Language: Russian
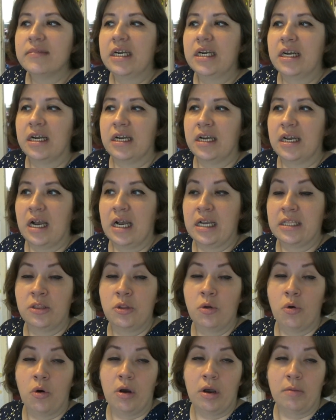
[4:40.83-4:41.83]
а,
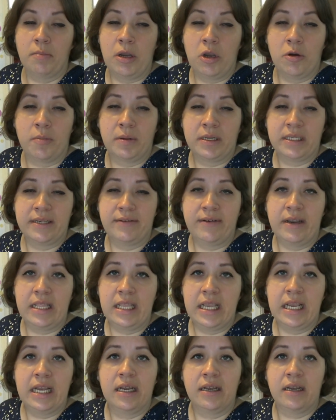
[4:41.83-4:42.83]
одно мое
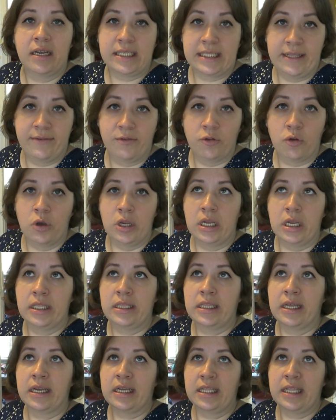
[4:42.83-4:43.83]
образование основное –
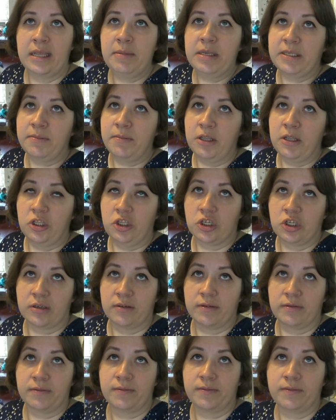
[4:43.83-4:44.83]
это экономист-менеджер
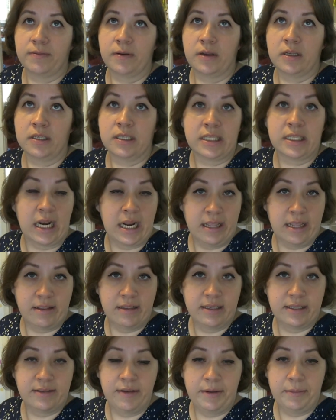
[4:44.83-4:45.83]
в э,
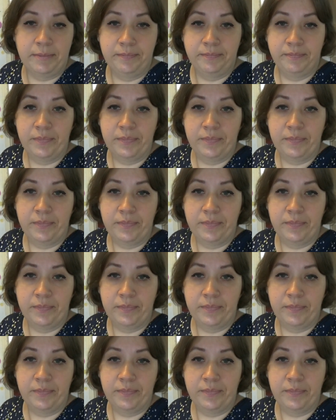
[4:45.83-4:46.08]
строительстве.